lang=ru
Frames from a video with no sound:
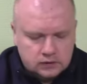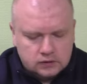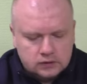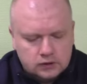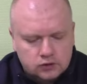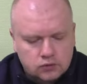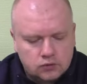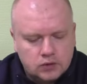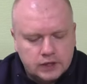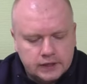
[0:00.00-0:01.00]
длину
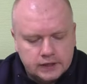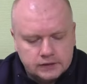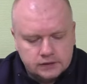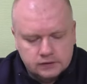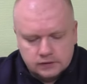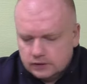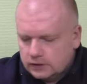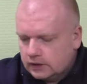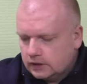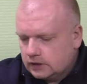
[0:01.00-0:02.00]
рукояти,
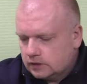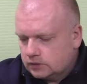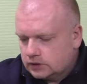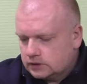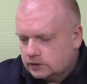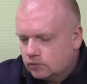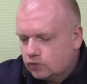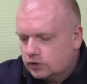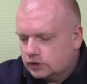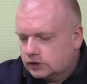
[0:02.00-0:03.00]
она у нас
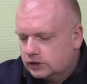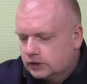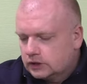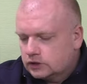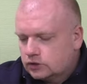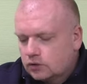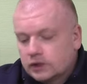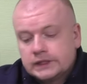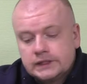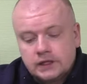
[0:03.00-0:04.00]
больше,
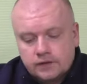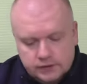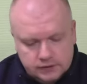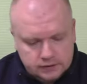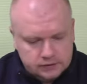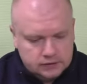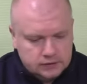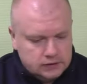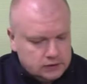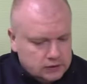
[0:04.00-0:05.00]
49.
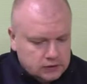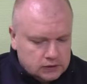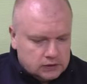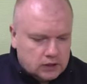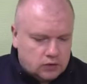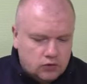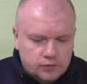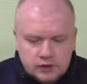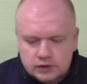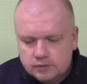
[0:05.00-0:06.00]
Так,
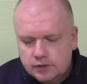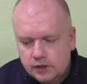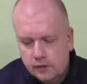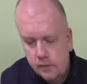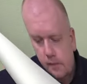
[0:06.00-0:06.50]
Омель измерил.